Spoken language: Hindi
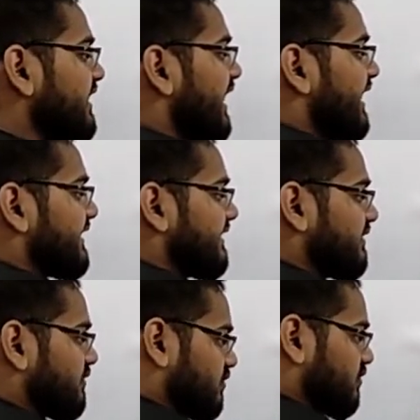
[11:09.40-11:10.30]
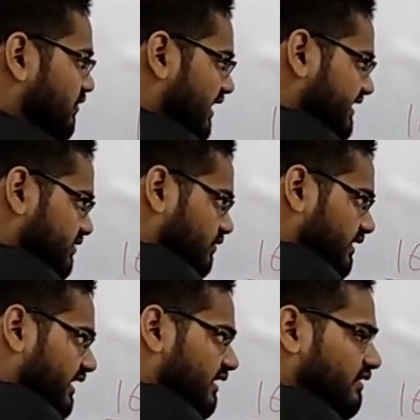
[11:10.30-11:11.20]
की 16
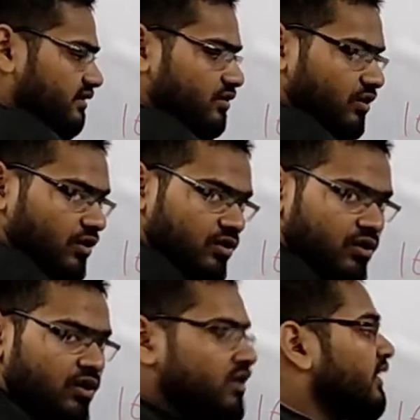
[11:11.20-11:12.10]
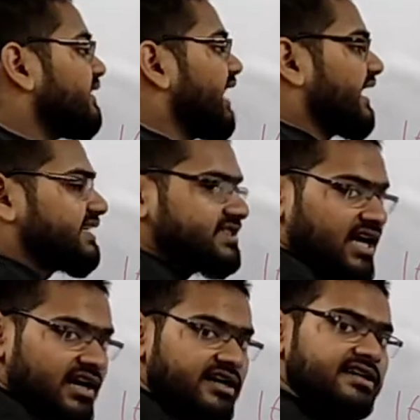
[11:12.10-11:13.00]
देशों के लोगों को
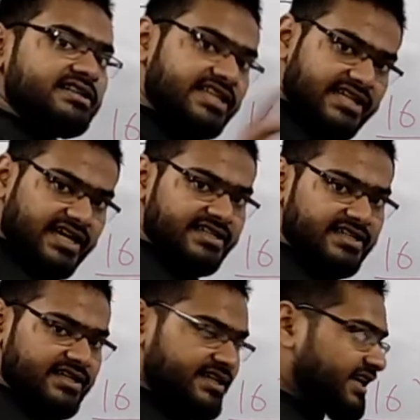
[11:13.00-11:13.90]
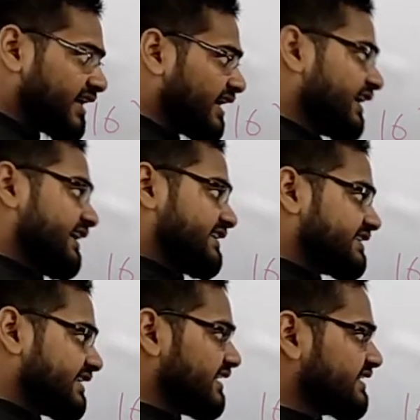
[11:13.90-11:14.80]
नागरिकता दी गई ठीक है
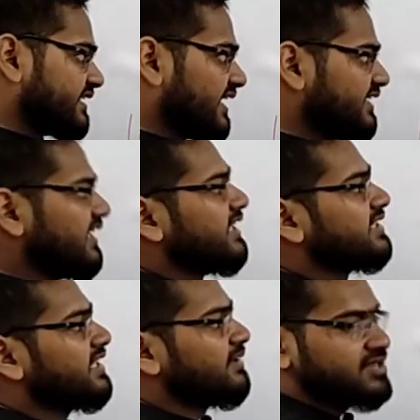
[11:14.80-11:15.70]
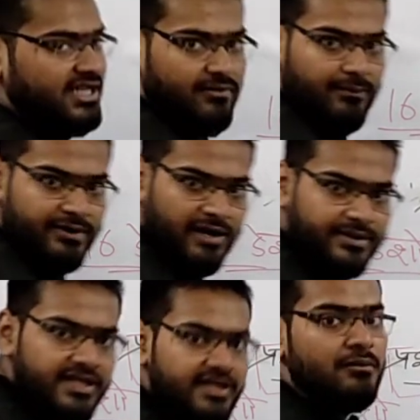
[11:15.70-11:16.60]
किस लिए दी गई कि कम से कम अपना
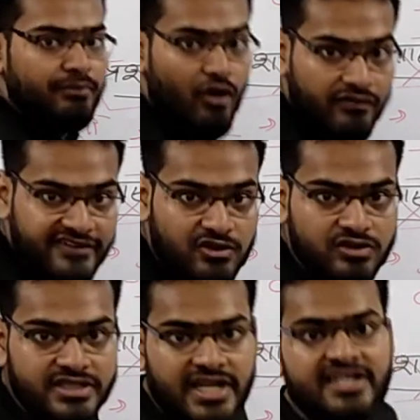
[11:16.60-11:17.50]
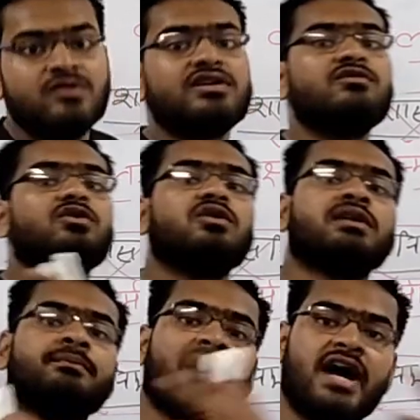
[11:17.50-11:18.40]
भी प्रॉफिट हो सके क्योंकि वो
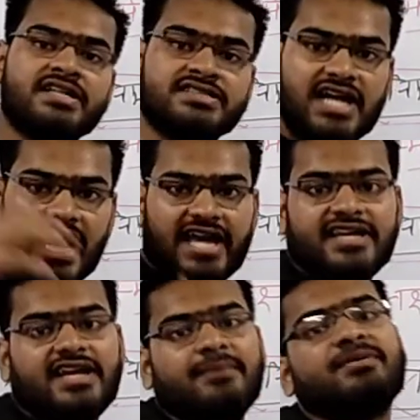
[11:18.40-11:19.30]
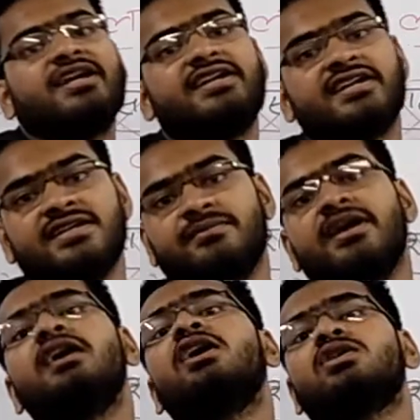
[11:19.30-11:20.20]
लोग जब बाहर से आएंगे अपने इंडियन
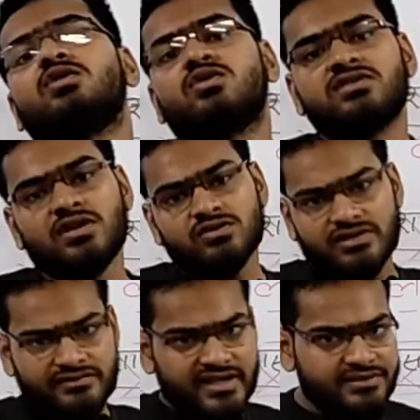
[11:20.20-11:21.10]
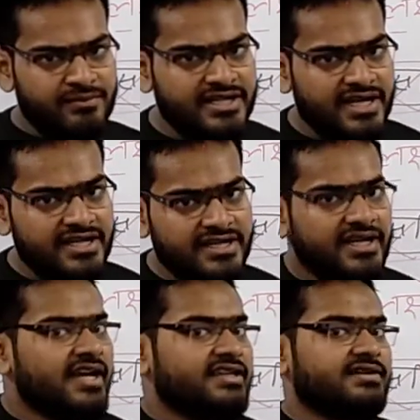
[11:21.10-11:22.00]
में तो कुछ ना कुछ इन्वेस्टमेंट
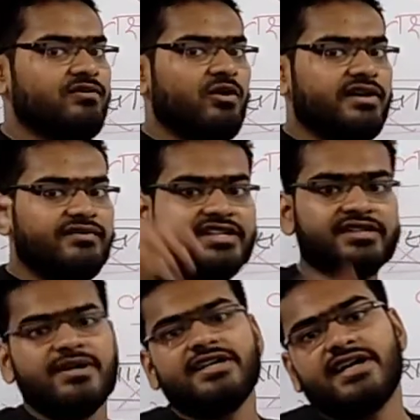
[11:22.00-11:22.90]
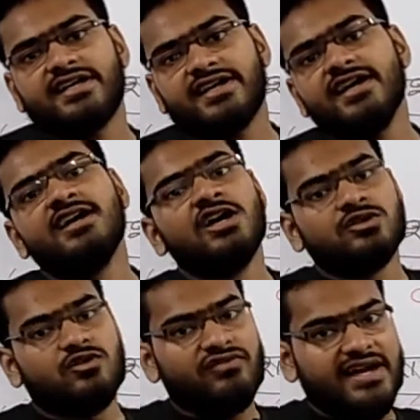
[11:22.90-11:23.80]
करेंगे जब वो इन्वेस्टमेंट करेंगे
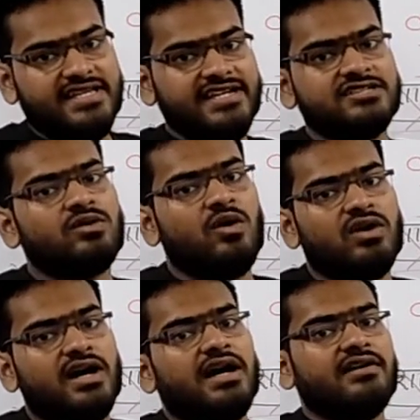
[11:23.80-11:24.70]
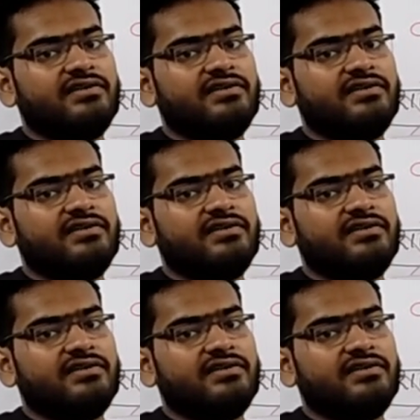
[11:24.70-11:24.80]
तो फायदा किसका होगा